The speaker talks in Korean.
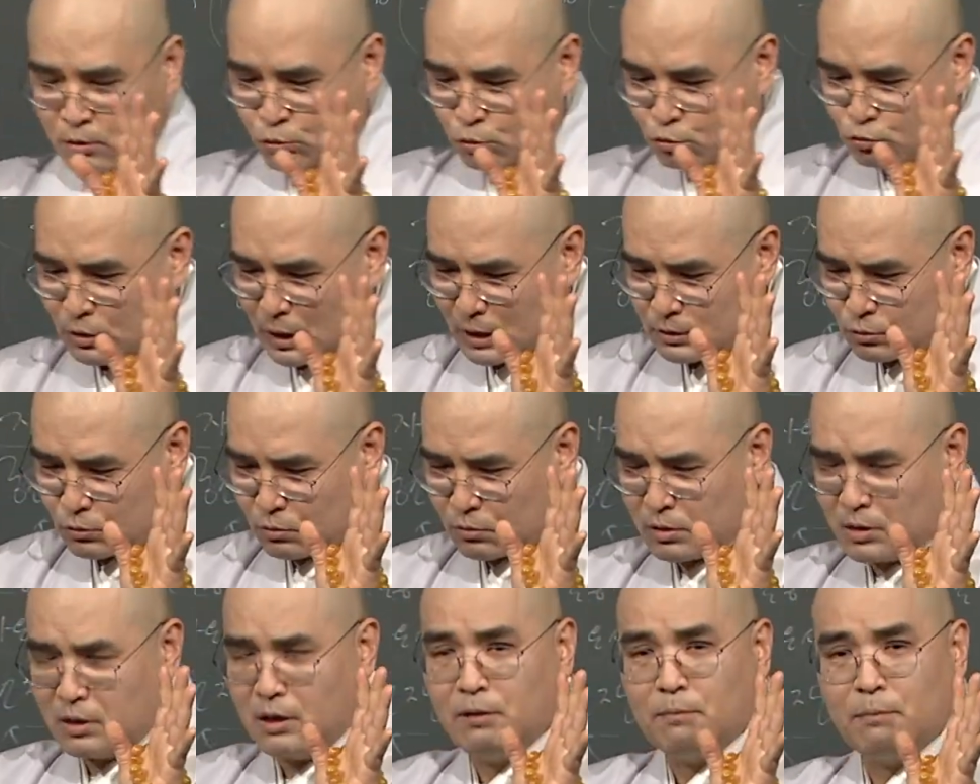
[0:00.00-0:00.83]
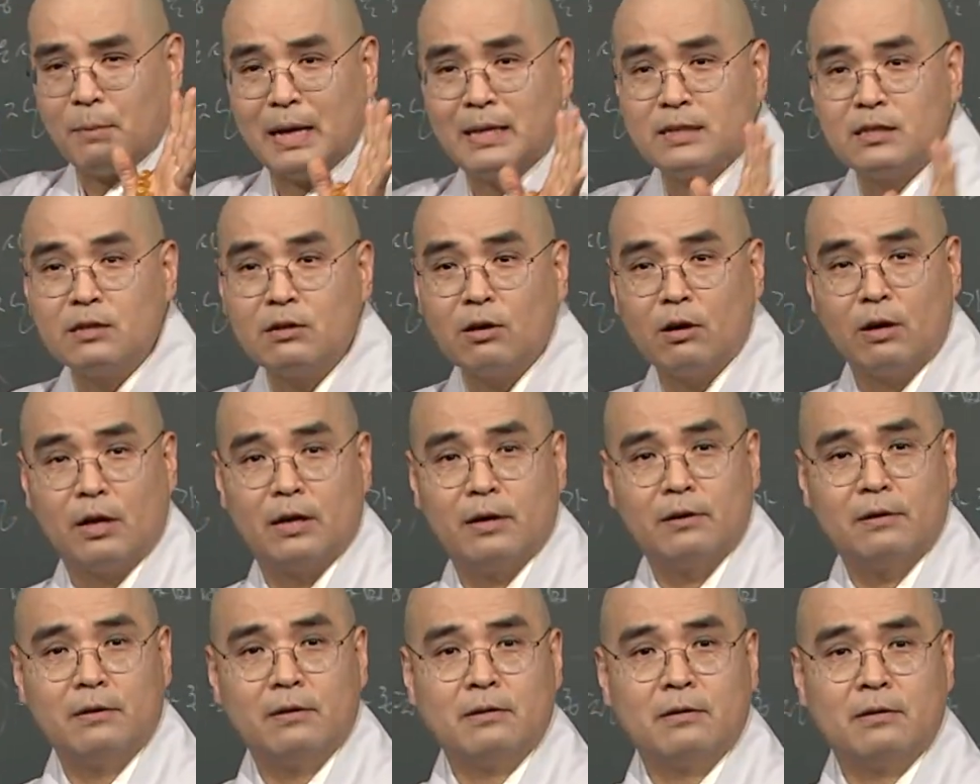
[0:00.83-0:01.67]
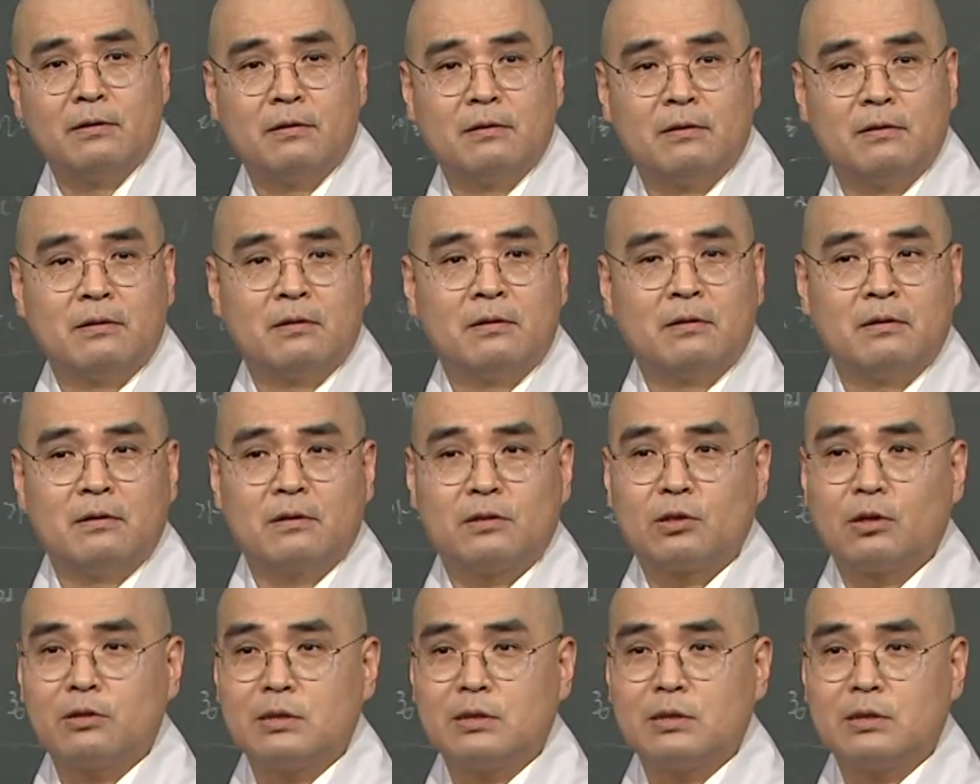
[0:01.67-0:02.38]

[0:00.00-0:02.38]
육아종을 만든 거예요. 어,